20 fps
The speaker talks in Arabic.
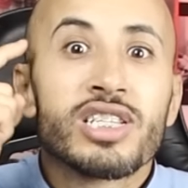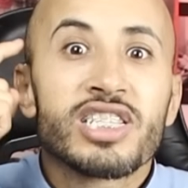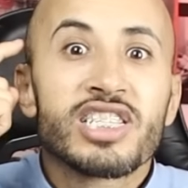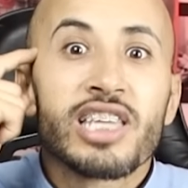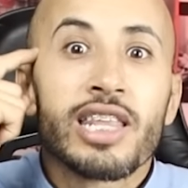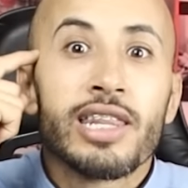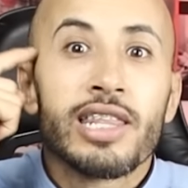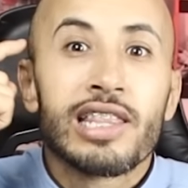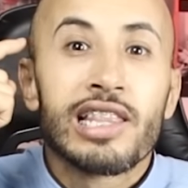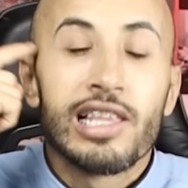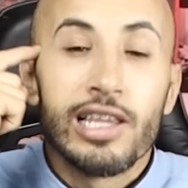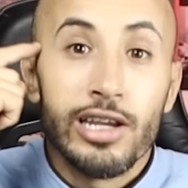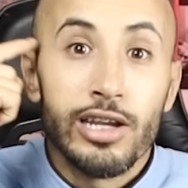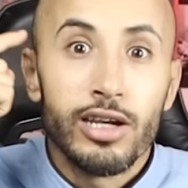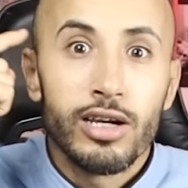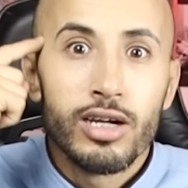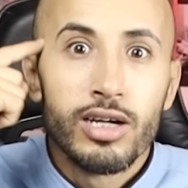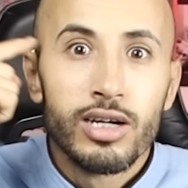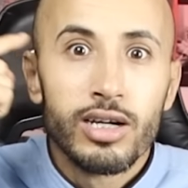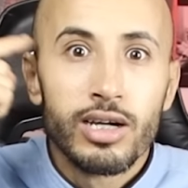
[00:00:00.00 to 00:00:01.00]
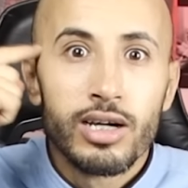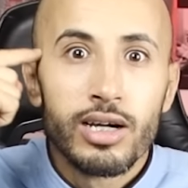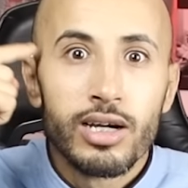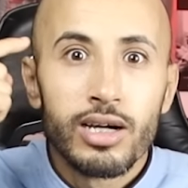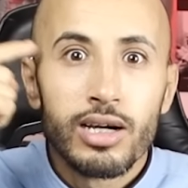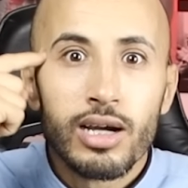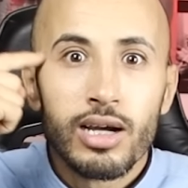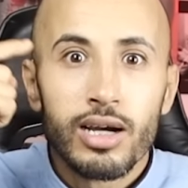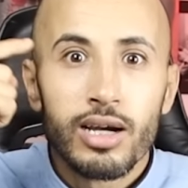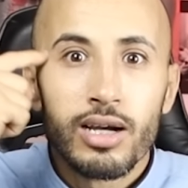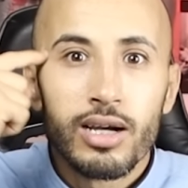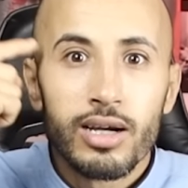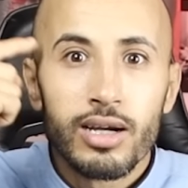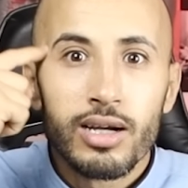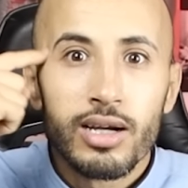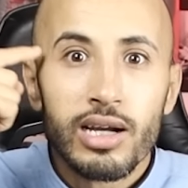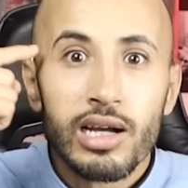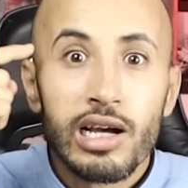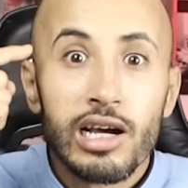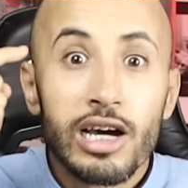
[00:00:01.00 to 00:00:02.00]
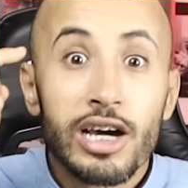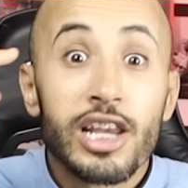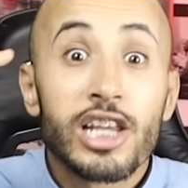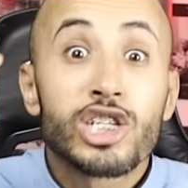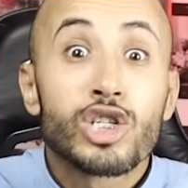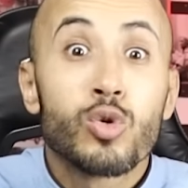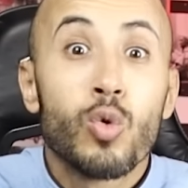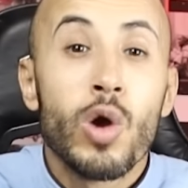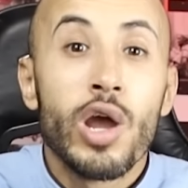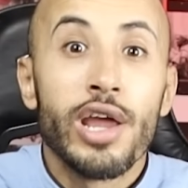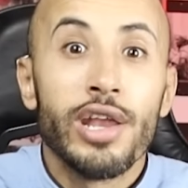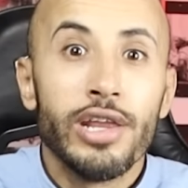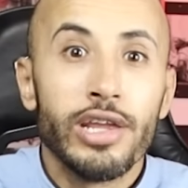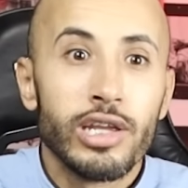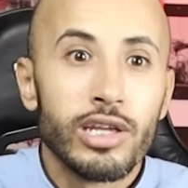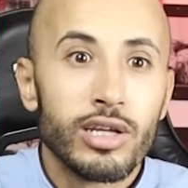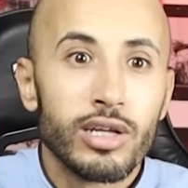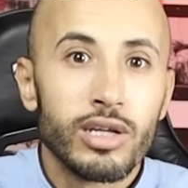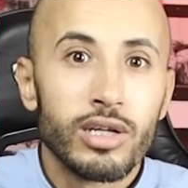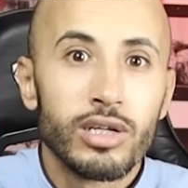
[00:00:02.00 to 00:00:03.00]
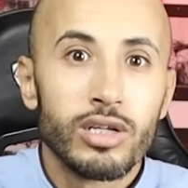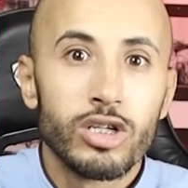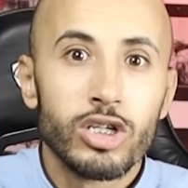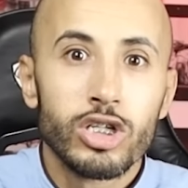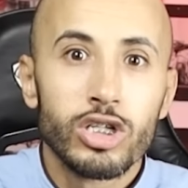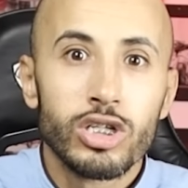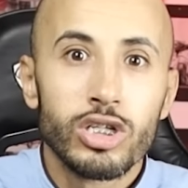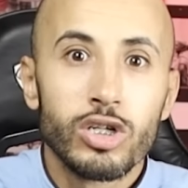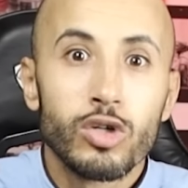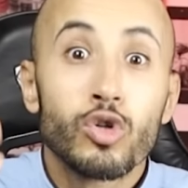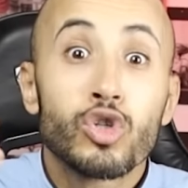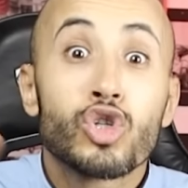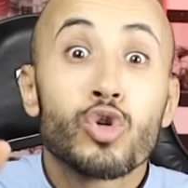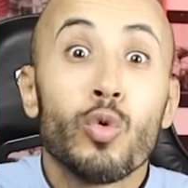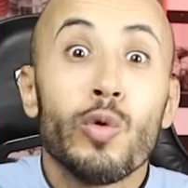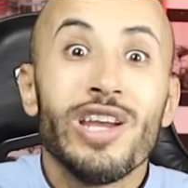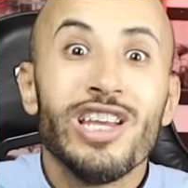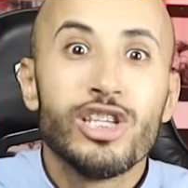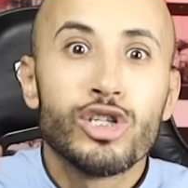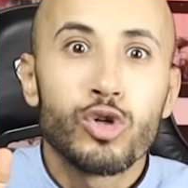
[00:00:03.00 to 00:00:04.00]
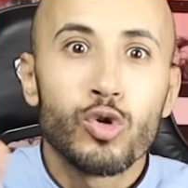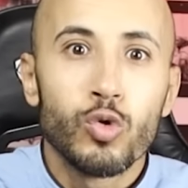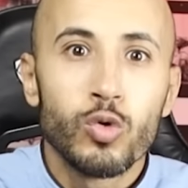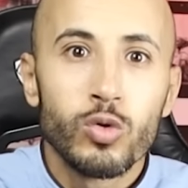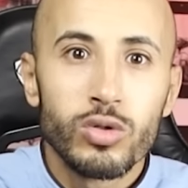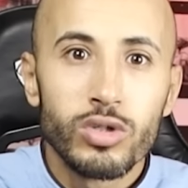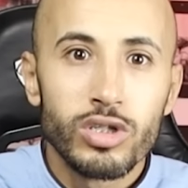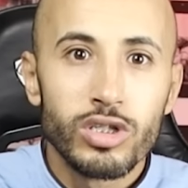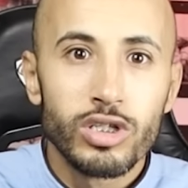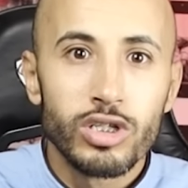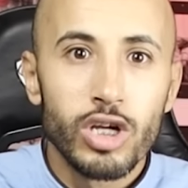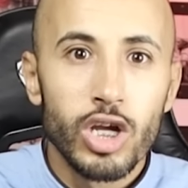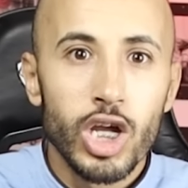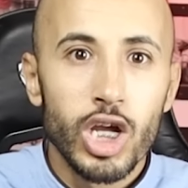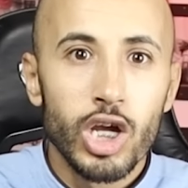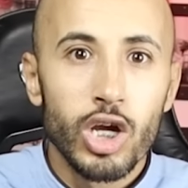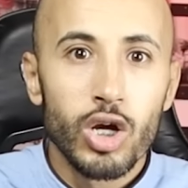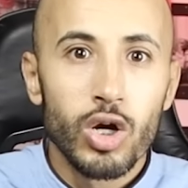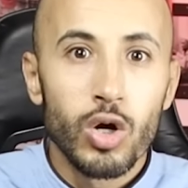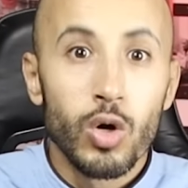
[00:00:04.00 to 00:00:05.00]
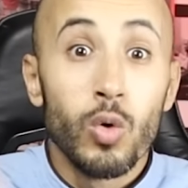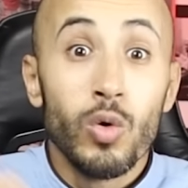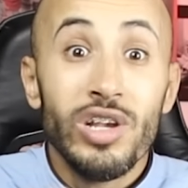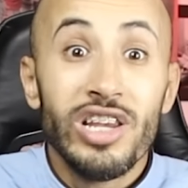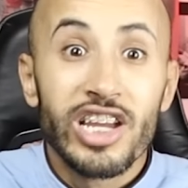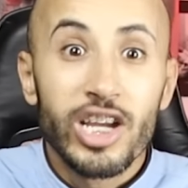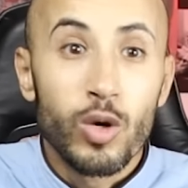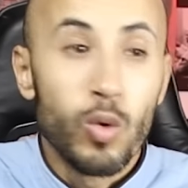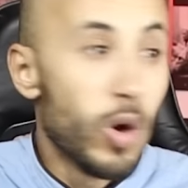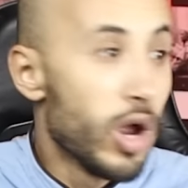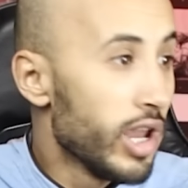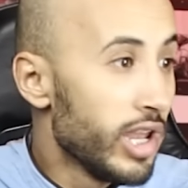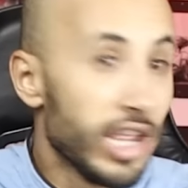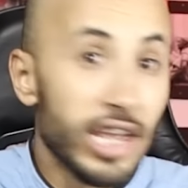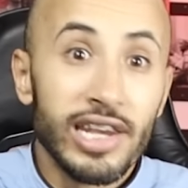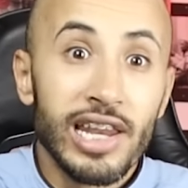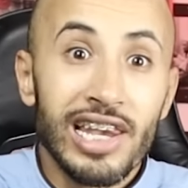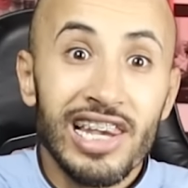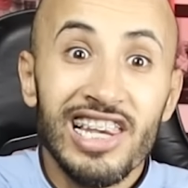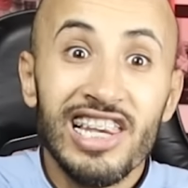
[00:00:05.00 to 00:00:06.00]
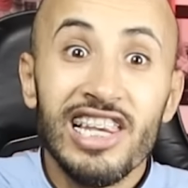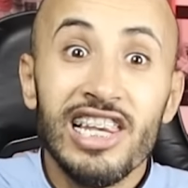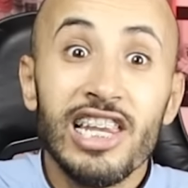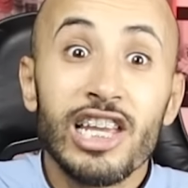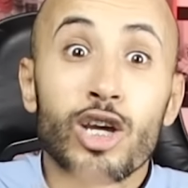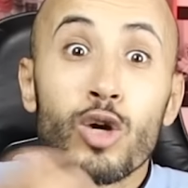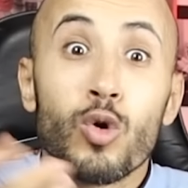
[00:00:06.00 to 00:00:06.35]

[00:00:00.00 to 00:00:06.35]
صنت ليا عشواني شويتو واللي كواني انا اللي